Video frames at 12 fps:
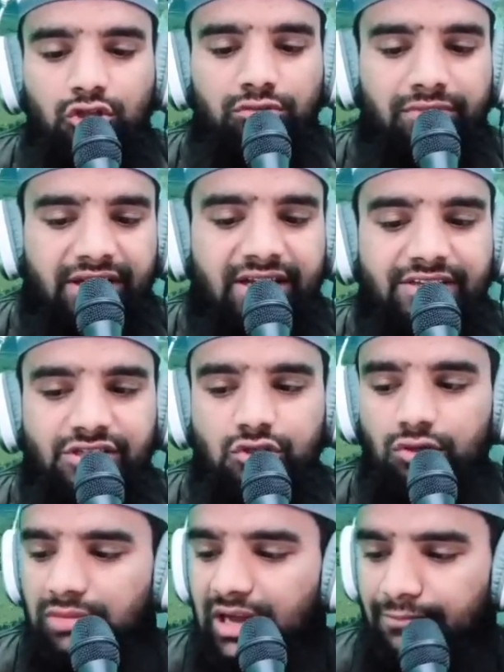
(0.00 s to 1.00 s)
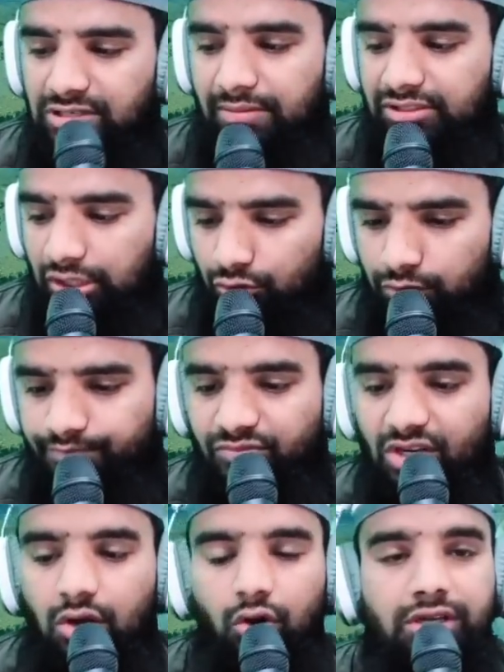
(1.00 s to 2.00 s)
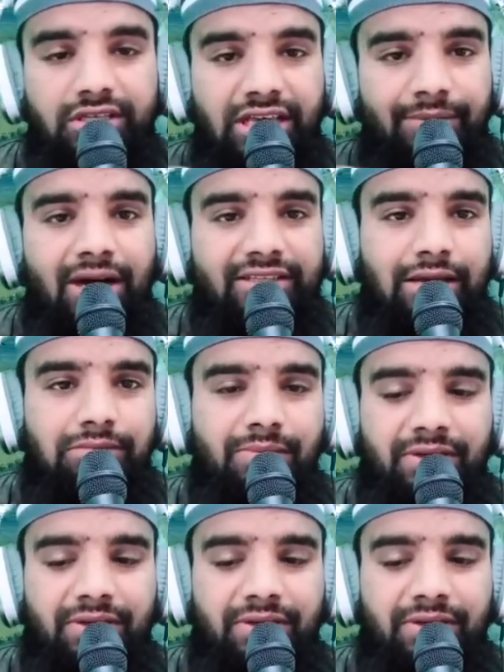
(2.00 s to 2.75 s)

तो मेरे अजीज़ों मैं आपसे बता दूँ और ये बातें हमें